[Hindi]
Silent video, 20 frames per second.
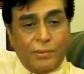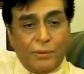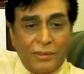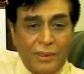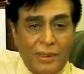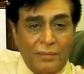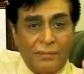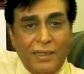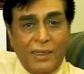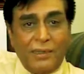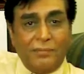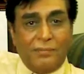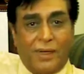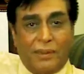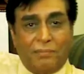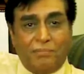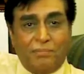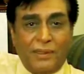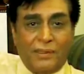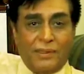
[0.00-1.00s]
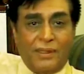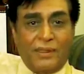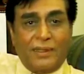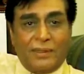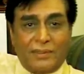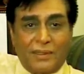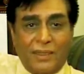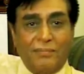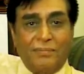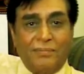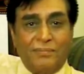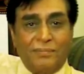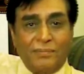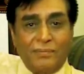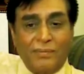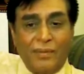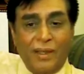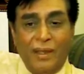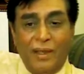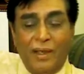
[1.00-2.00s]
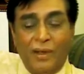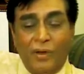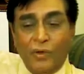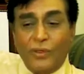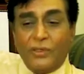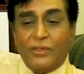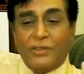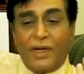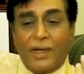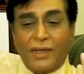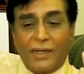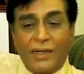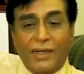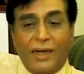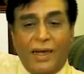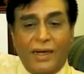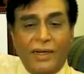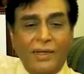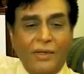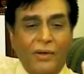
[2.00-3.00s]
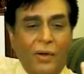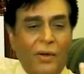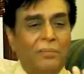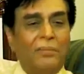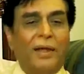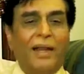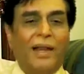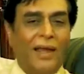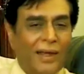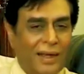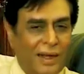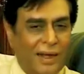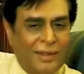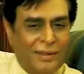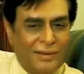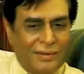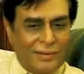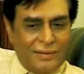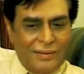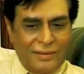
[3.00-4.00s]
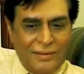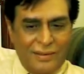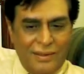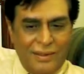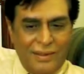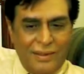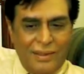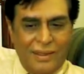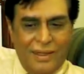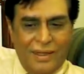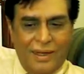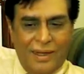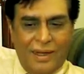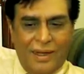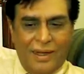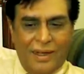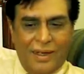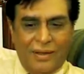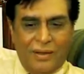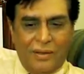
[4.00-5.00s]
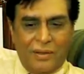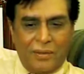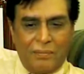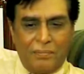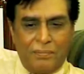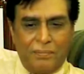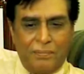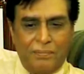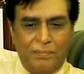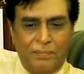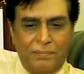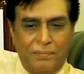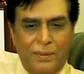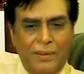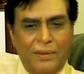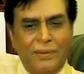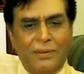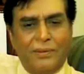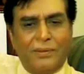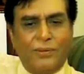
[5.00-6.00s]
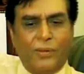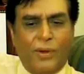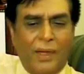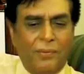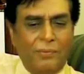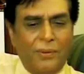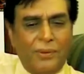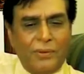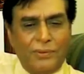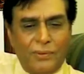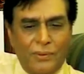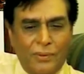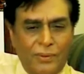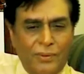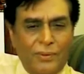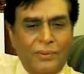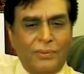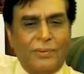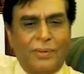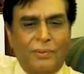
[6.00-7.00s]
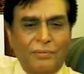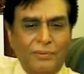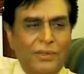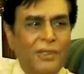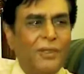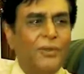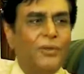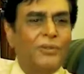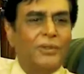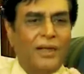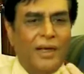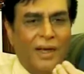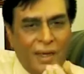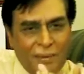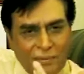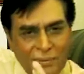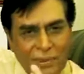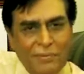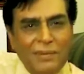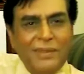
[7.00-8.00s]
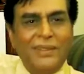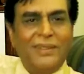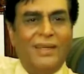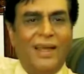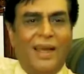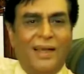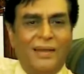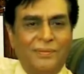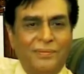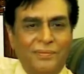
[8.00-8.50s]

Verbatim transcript: तुझे मेरी मोहब्बत की कसम वो इस तरह के गाने कौन बनाएगा और फिर थोड़ा बहुत जो हमसे हो सका हमने भी किया